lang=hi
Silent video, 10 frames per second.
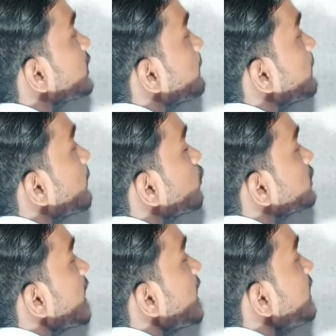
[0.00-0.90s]
का पेपर
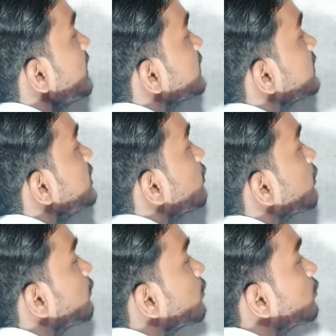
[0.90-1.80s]
होता है थ्री
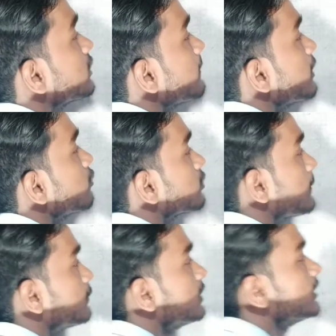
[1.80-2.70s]
और फोर उसके बाद जो
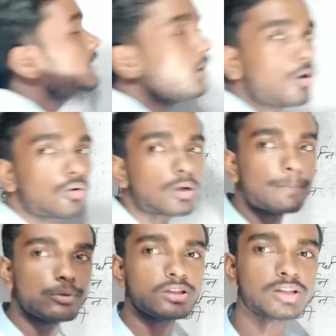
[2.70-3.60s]
सब्सिडरी और
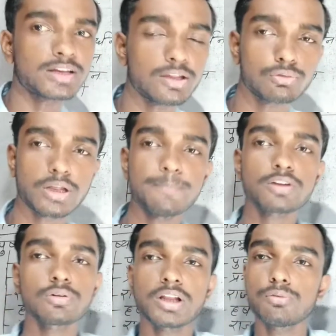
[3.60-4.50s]
कंपोजिशन का जो
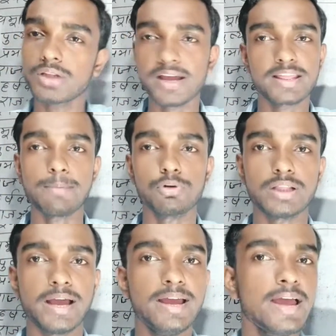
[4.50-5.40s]
सब्जेक्ट होता है उसका एग्जाम
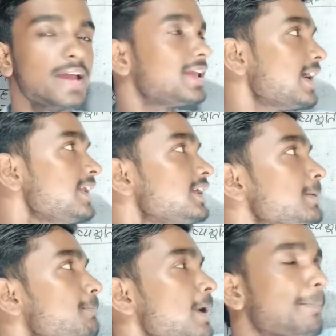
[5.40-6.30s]
होता है यानी
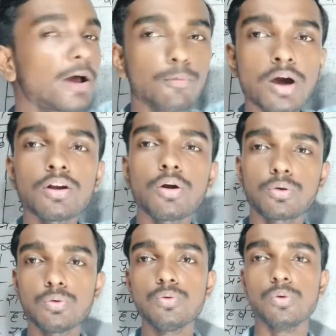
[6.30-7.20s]
कि पेपर वन
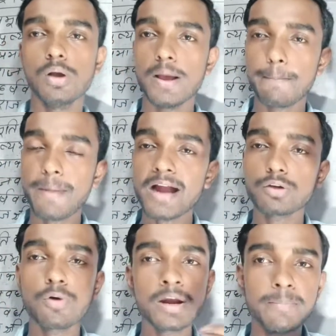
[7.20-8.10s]
और टू
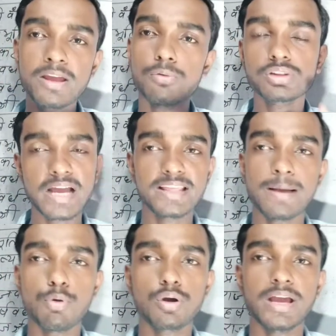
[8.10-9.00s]
पार्ट वन में ही उसका
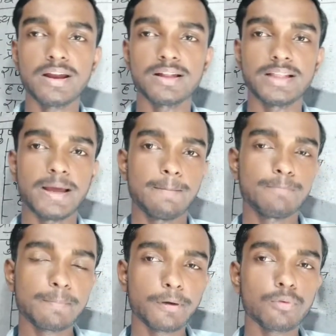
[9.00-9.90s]
एग्जाम हो गया रहता है
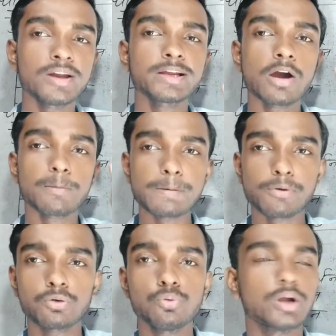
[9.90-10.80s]
पेपर वन का और
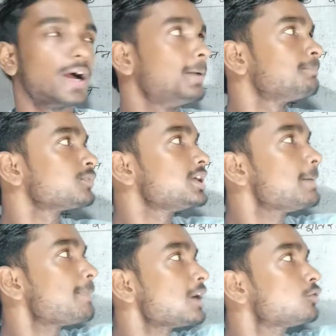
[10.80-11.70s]
पेपर टू का
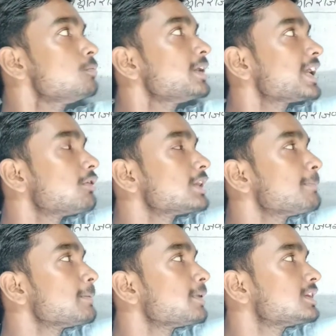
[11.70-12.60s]
ये पार्ट टू में क्या होता
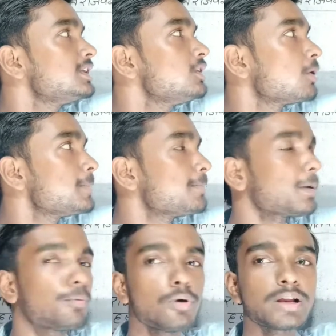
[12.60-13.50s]
है पेपर थ्री और
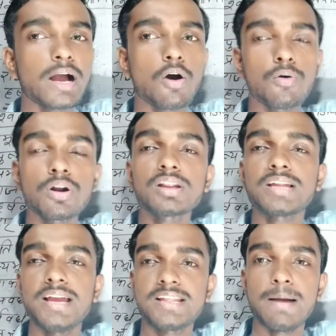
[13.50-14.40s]
पेपर फोर का ऑनर्स
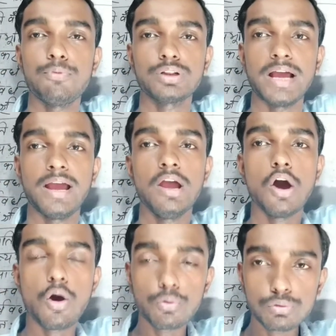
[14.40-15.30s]
का एग्जाम होता है
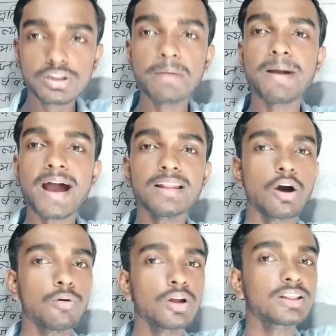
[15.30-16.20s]
और उसके बाद
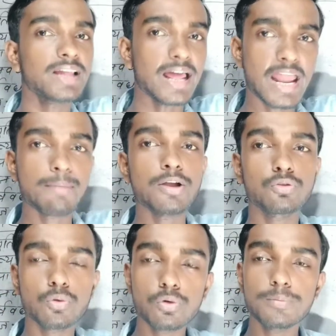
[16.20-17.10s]
ऑनर्स के अलावा
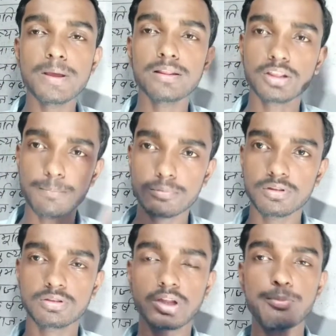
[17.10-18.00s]
जो कुछ भी सब,
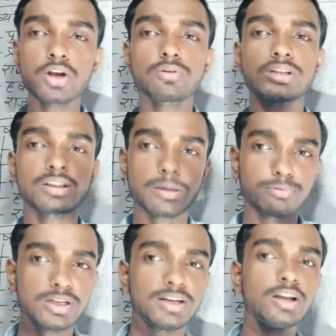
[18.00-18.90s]
सब्जेक्ट होता है
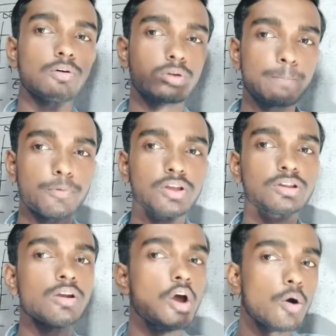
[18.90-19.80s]
सब्सिडरी और
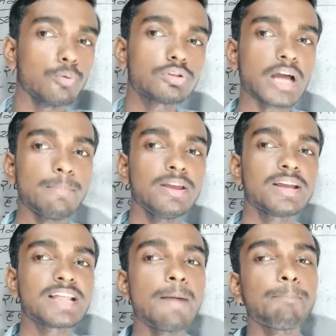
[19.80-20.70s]
कंपोजिशन उसका भी
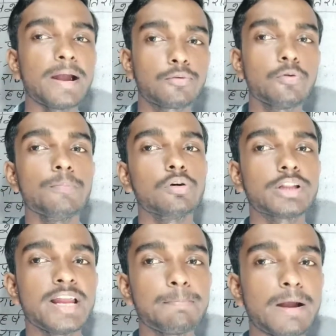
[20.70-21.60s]
एग्जाम पार्ट टू में
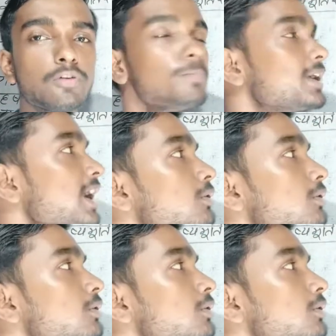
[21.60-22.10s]
होता है यानी पार्ट टू में क्या